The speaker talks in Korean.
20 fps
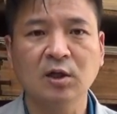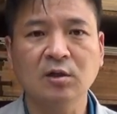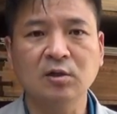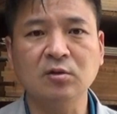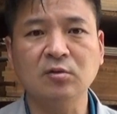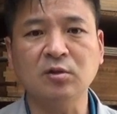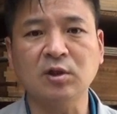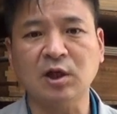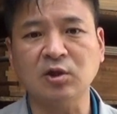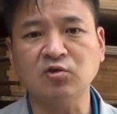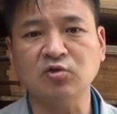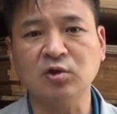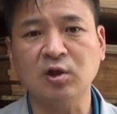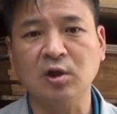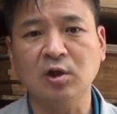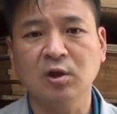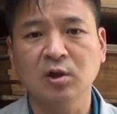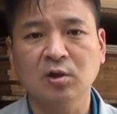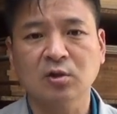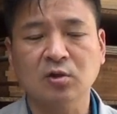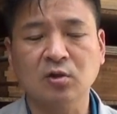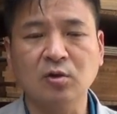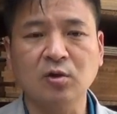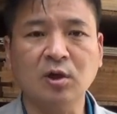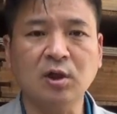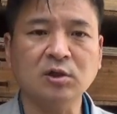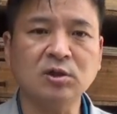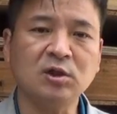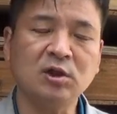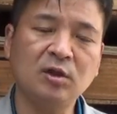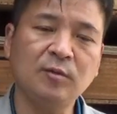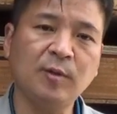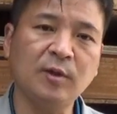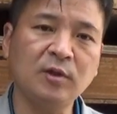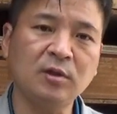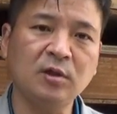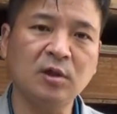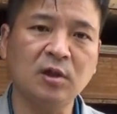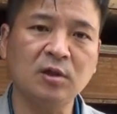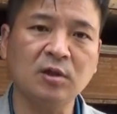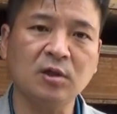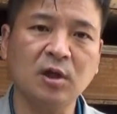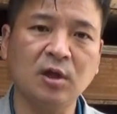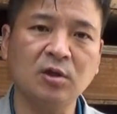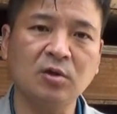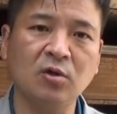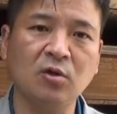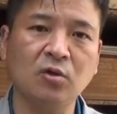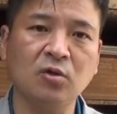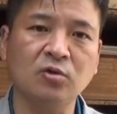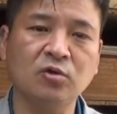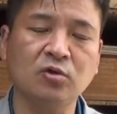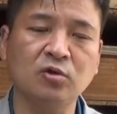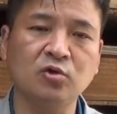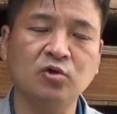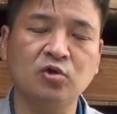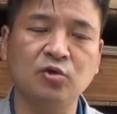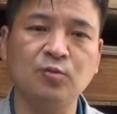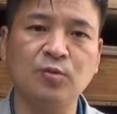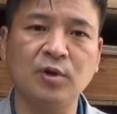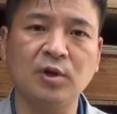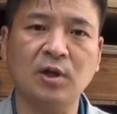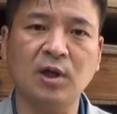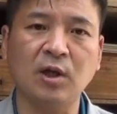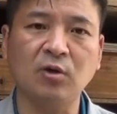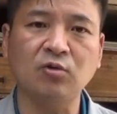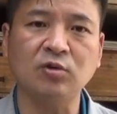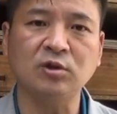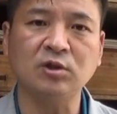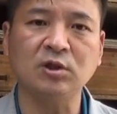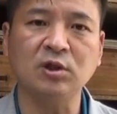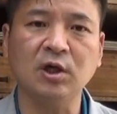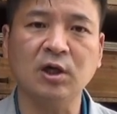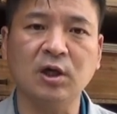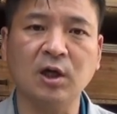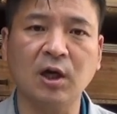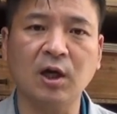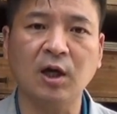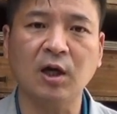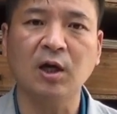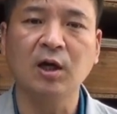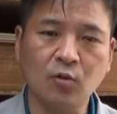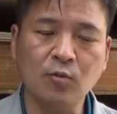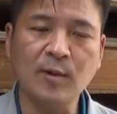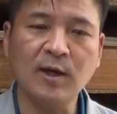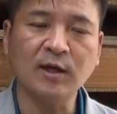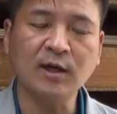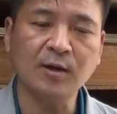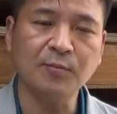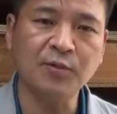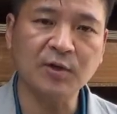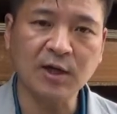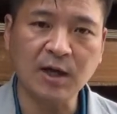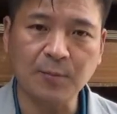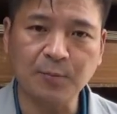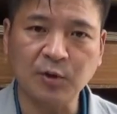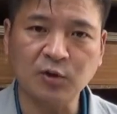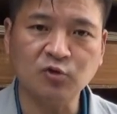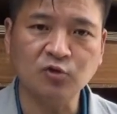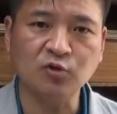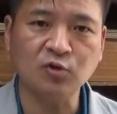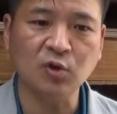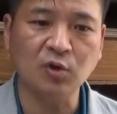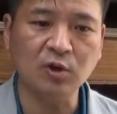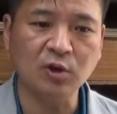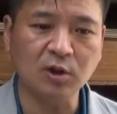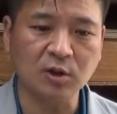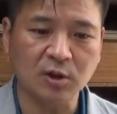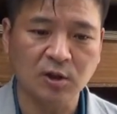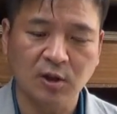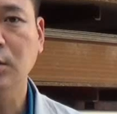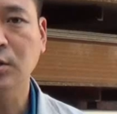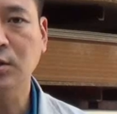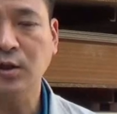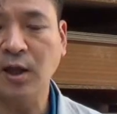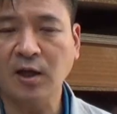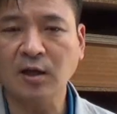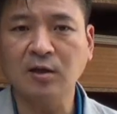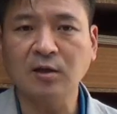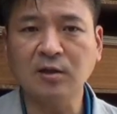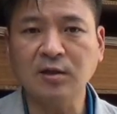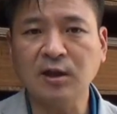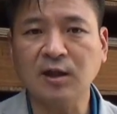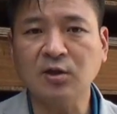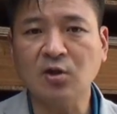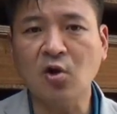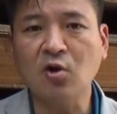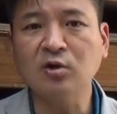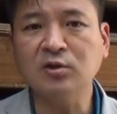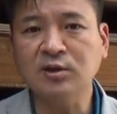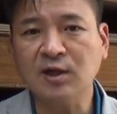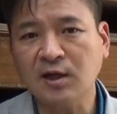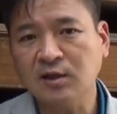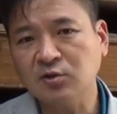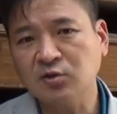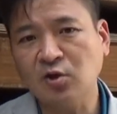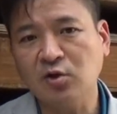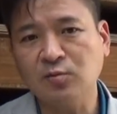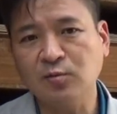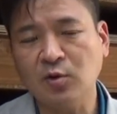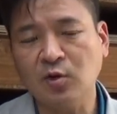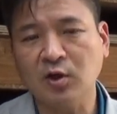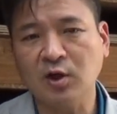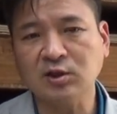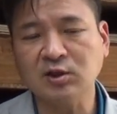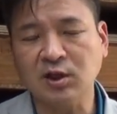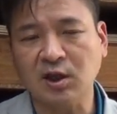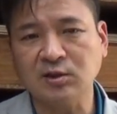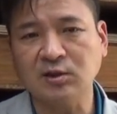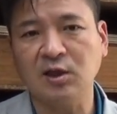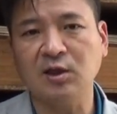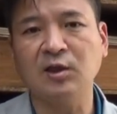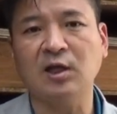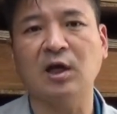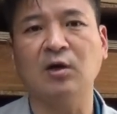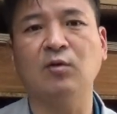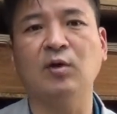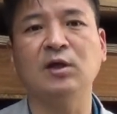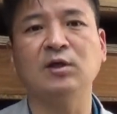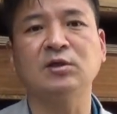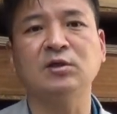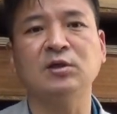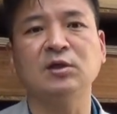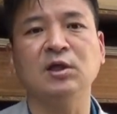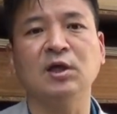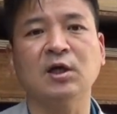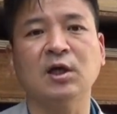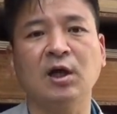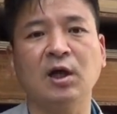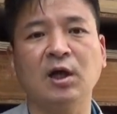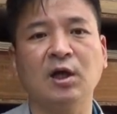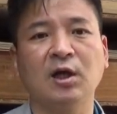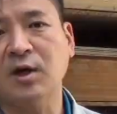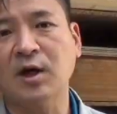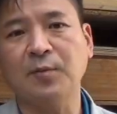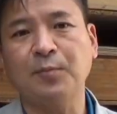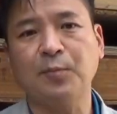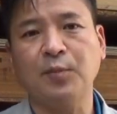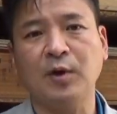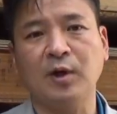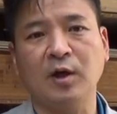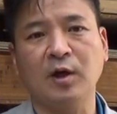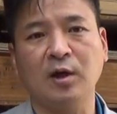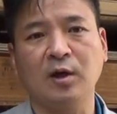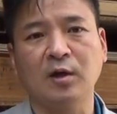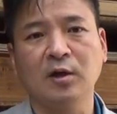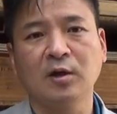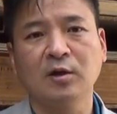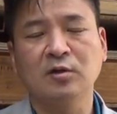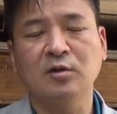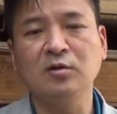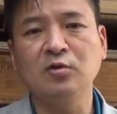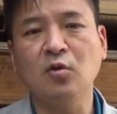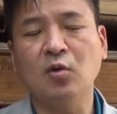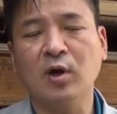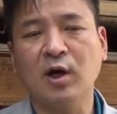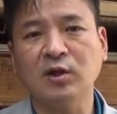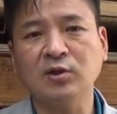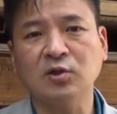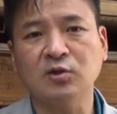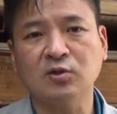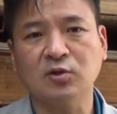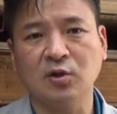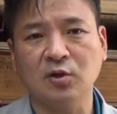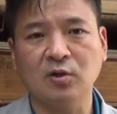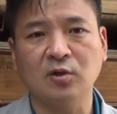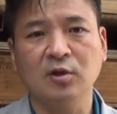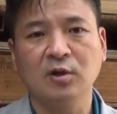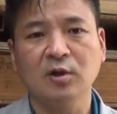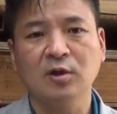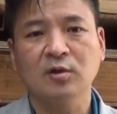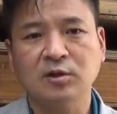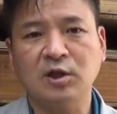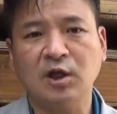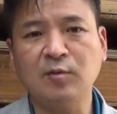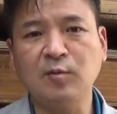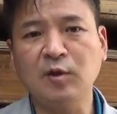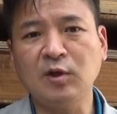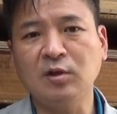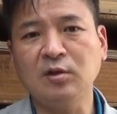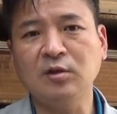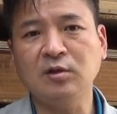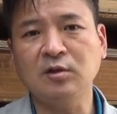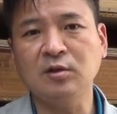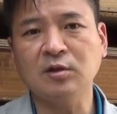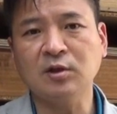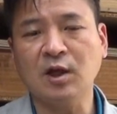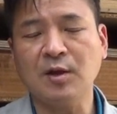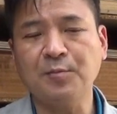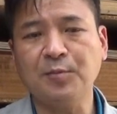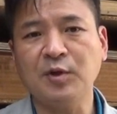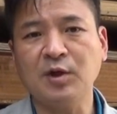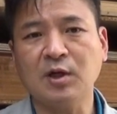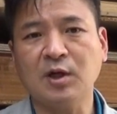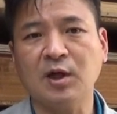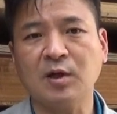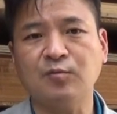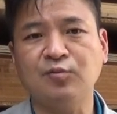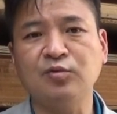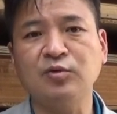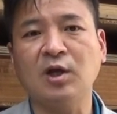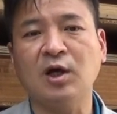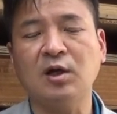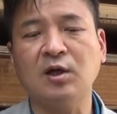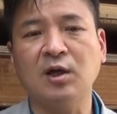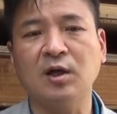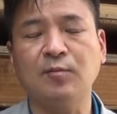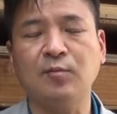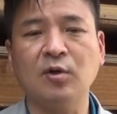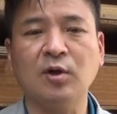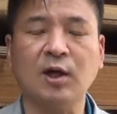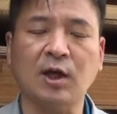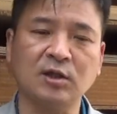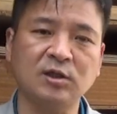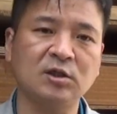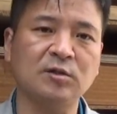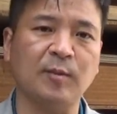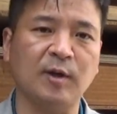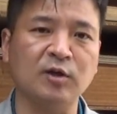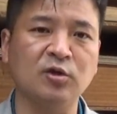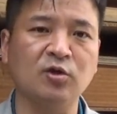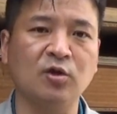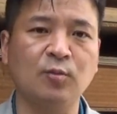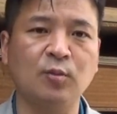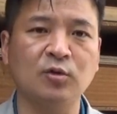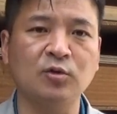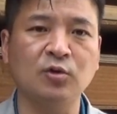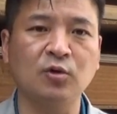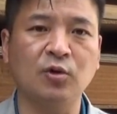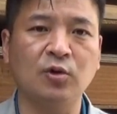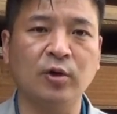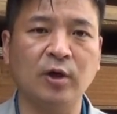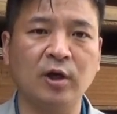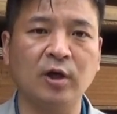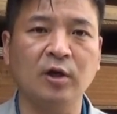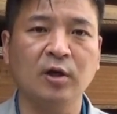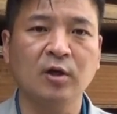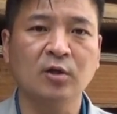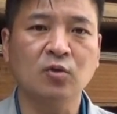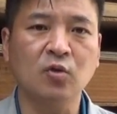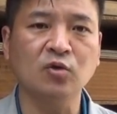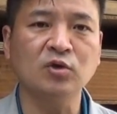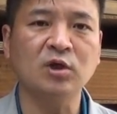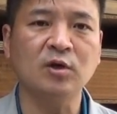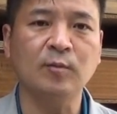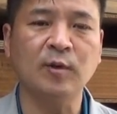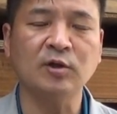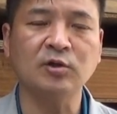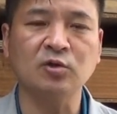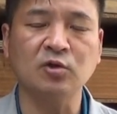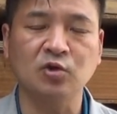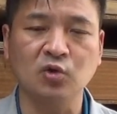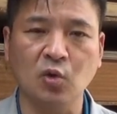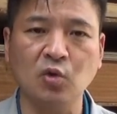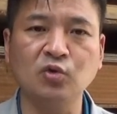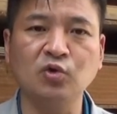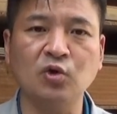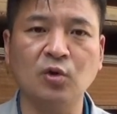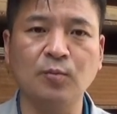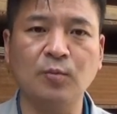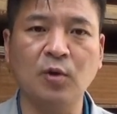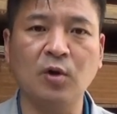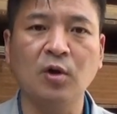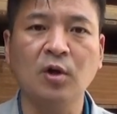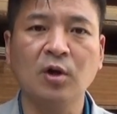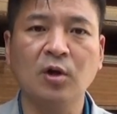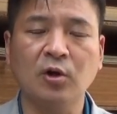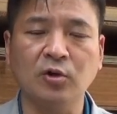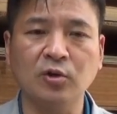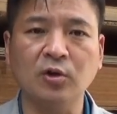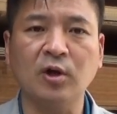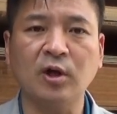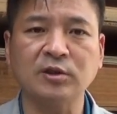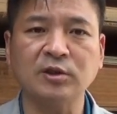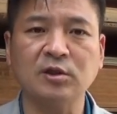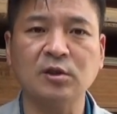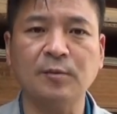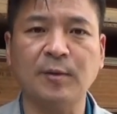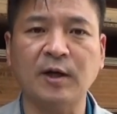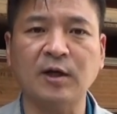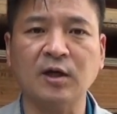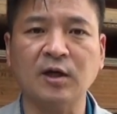그리고 나중에 여러 가지 이벤트라든가 이런 것들 준비를 하고 있으니까 오마이 캠프 카페 주소는 댓글이나 영상 설명에 자세히 나와 있으니까 카페에 등록하셔서 재미있는 캠핑카 문화를 한번 같이 만들어 보는 거에 동참하시고 좋은 정보 얻어 가시길